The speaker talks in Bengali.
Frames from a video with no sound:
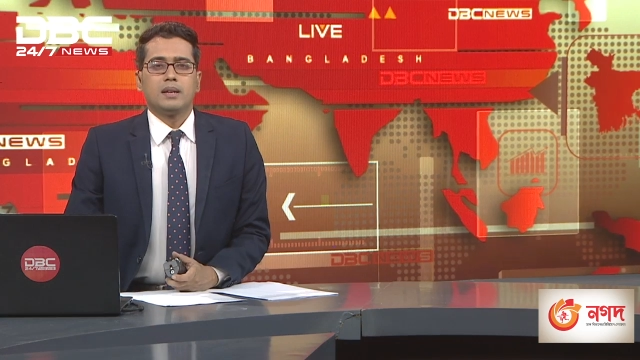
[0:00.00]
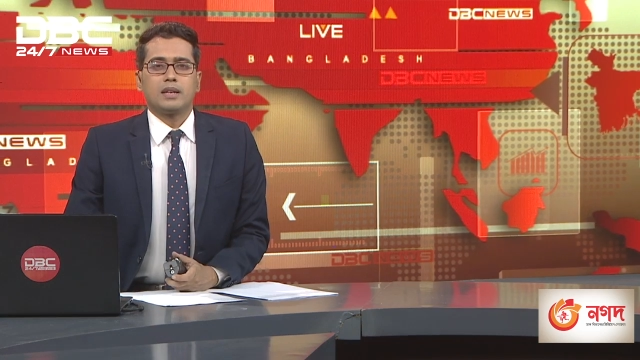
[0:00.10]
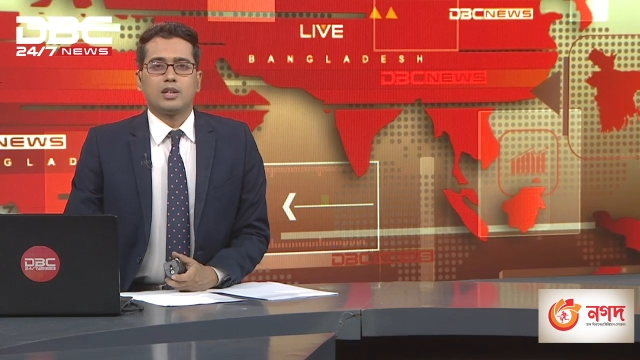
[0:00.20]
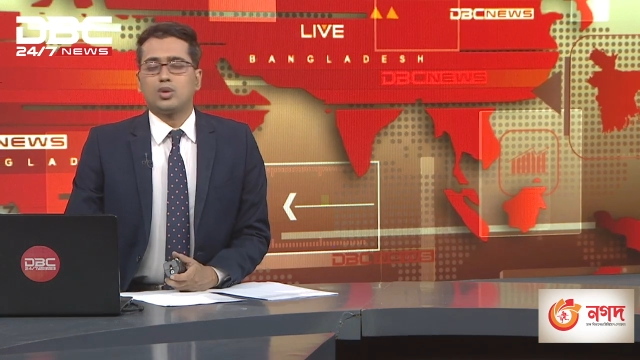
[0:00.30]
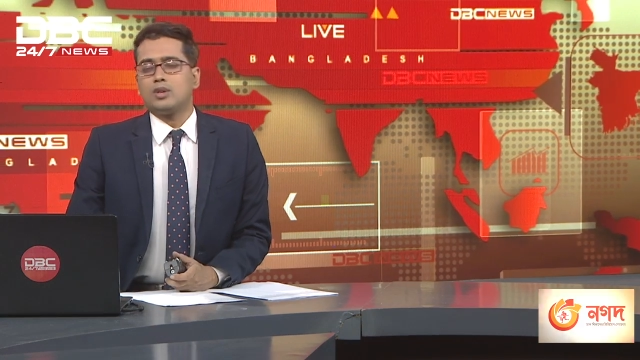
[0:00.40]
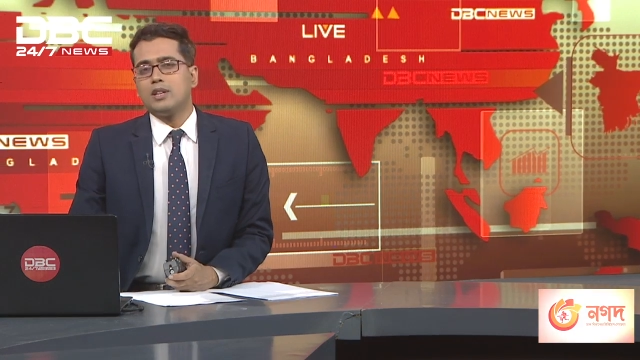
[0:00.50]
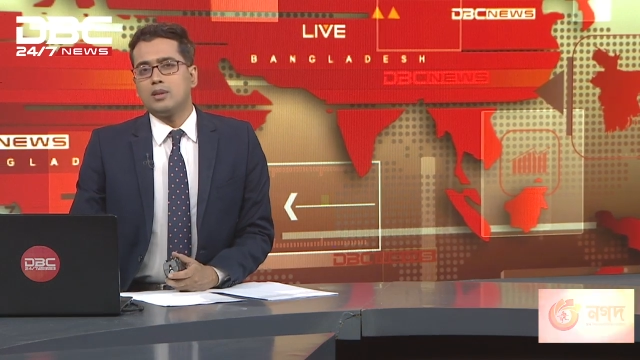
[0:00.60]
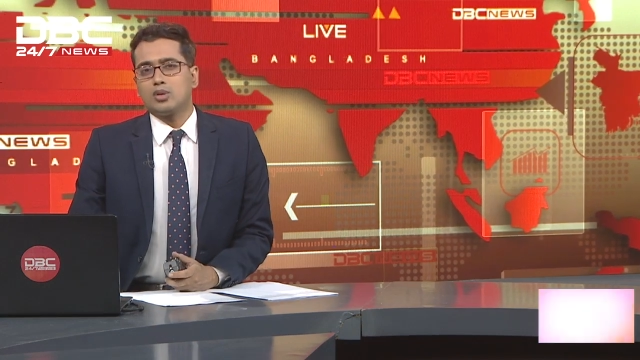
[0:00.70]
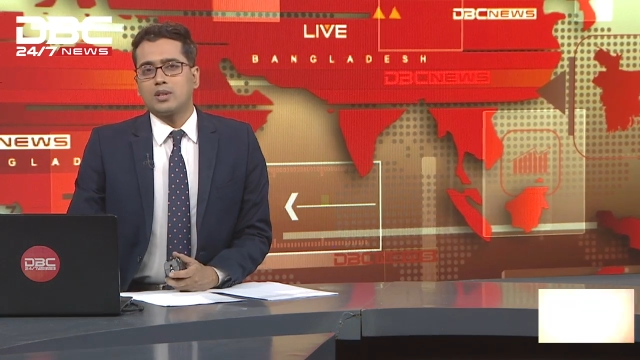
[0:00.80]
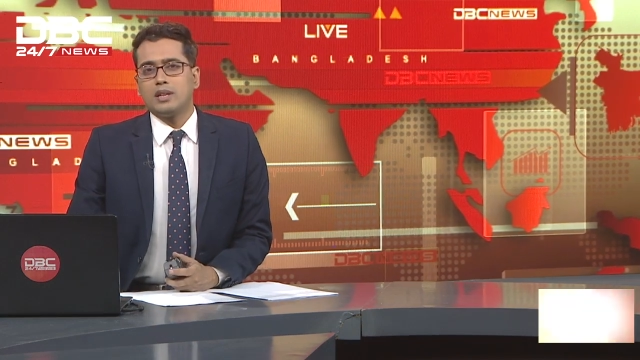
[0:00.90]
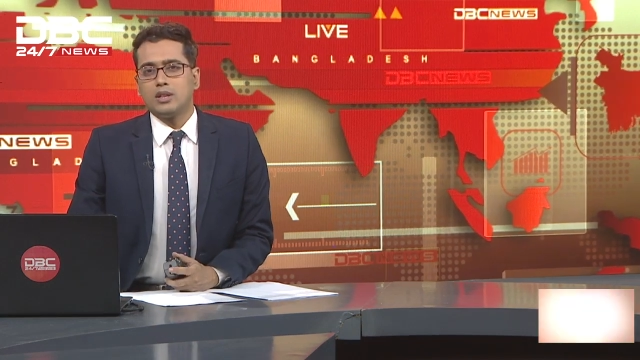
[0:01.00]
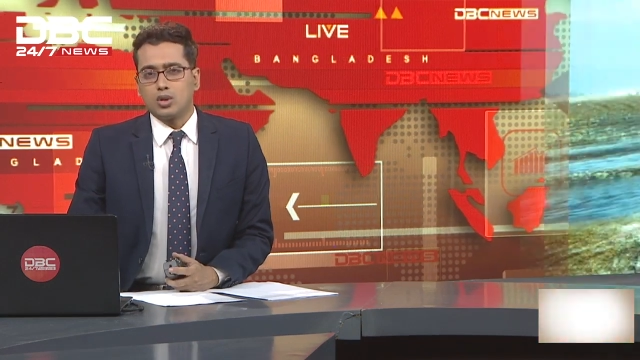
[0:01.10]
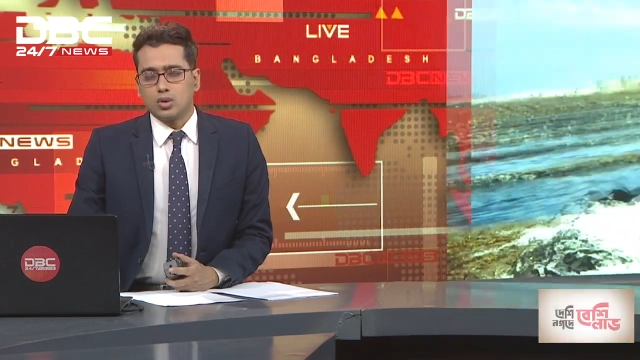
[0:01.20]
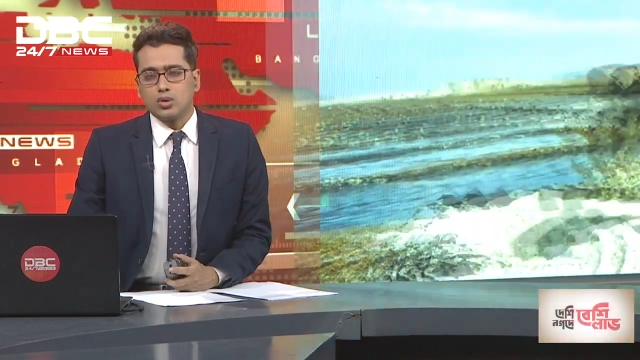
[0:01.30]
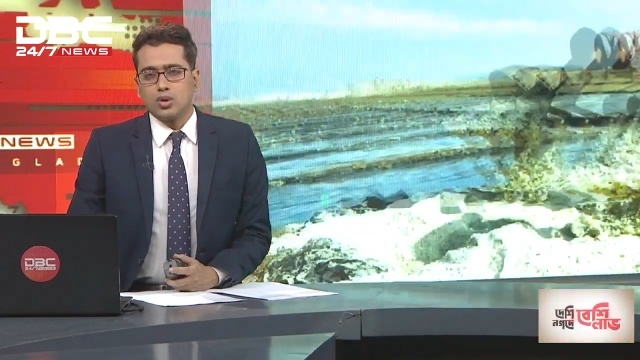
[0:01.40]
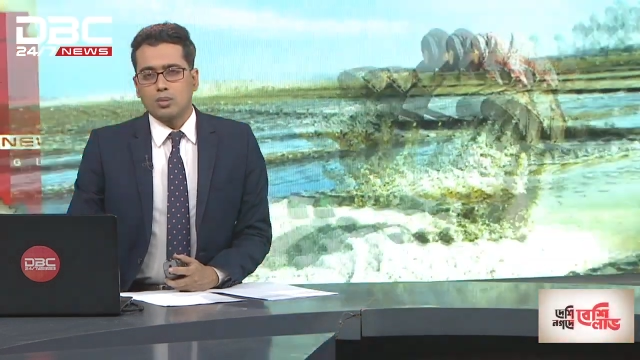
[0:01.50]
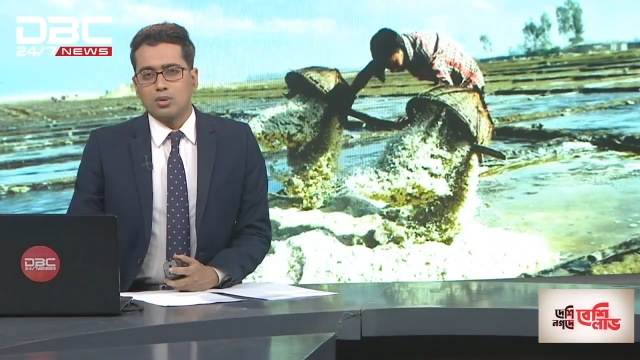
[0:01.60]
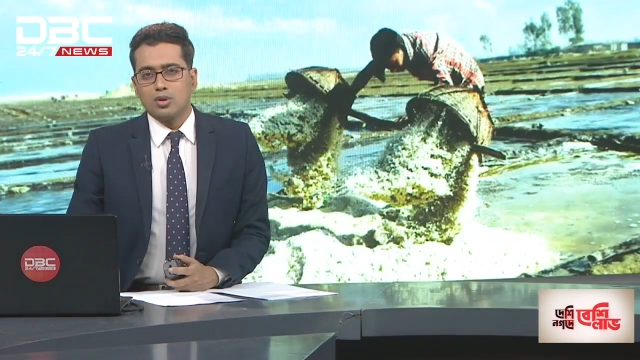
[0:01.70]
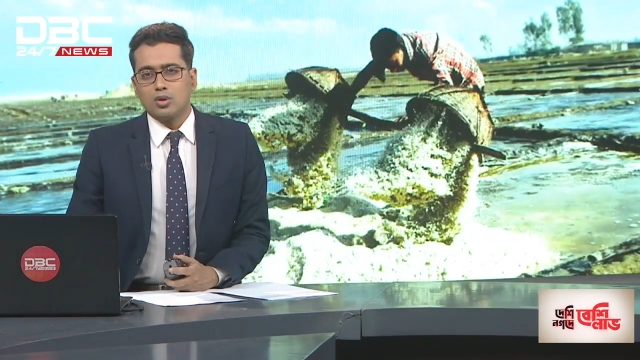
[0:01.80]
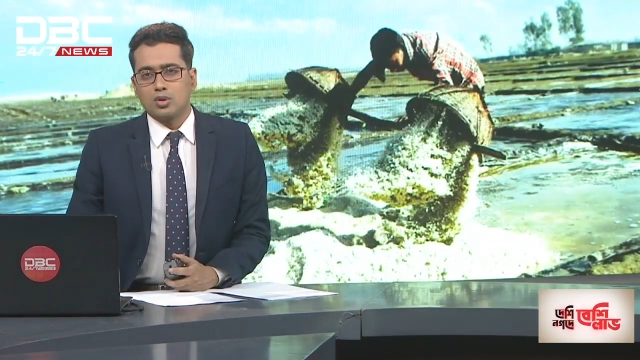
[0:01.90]
কিছুদিনের মধ্যে নতুন
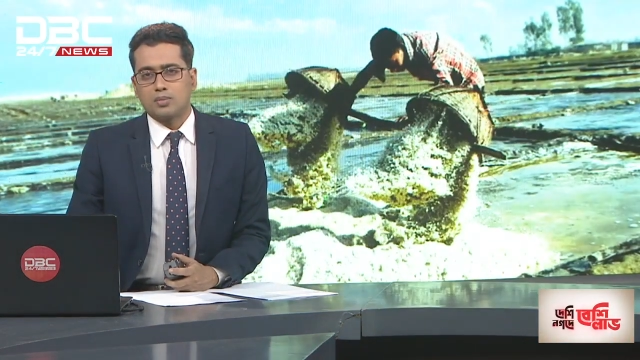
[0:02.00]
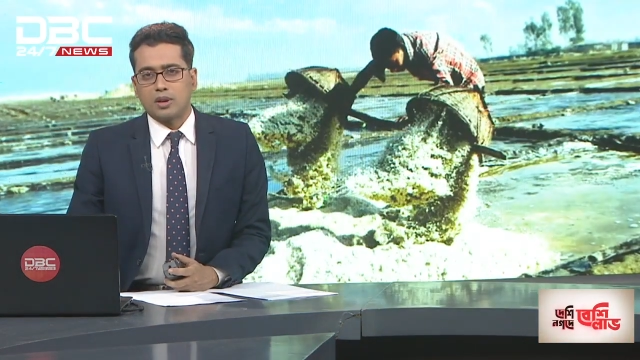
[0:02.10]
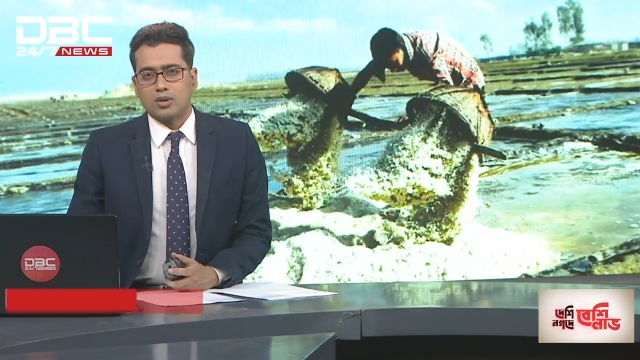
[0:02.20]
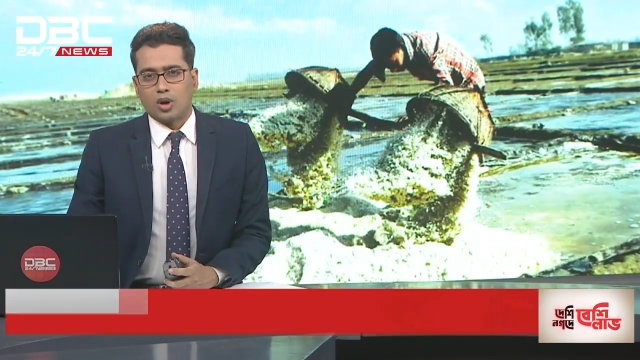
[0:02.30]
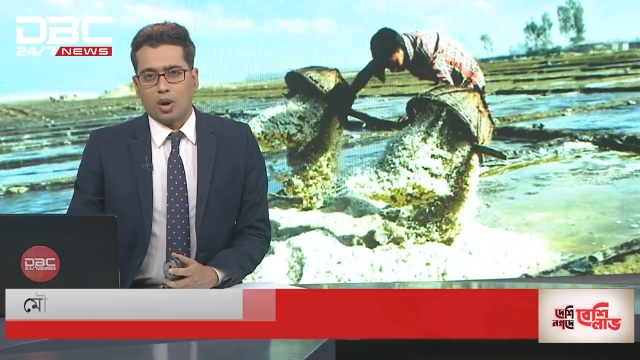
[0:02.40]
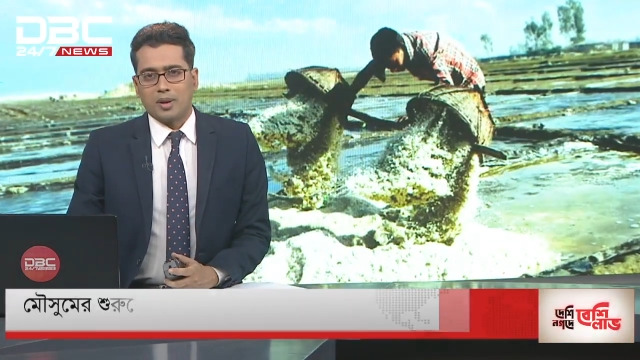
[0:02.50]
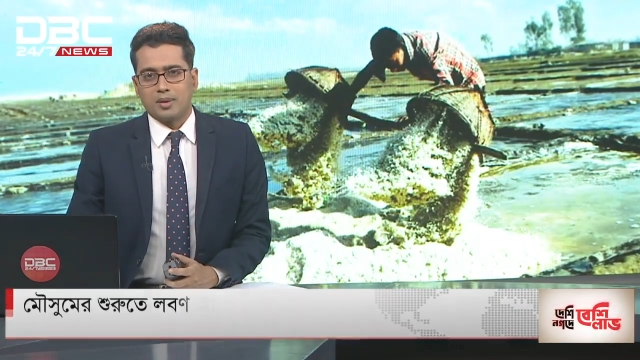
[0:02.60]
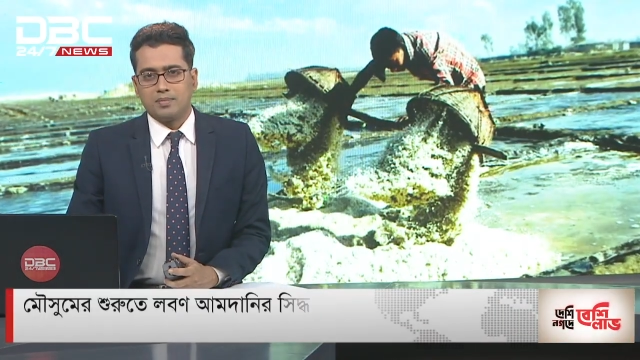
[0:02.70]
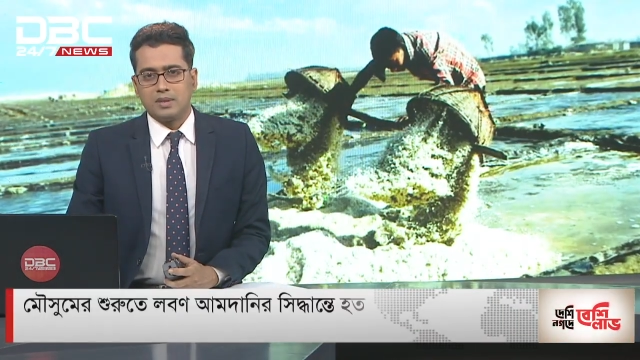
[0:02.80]
লবণ উৎপাদন হবে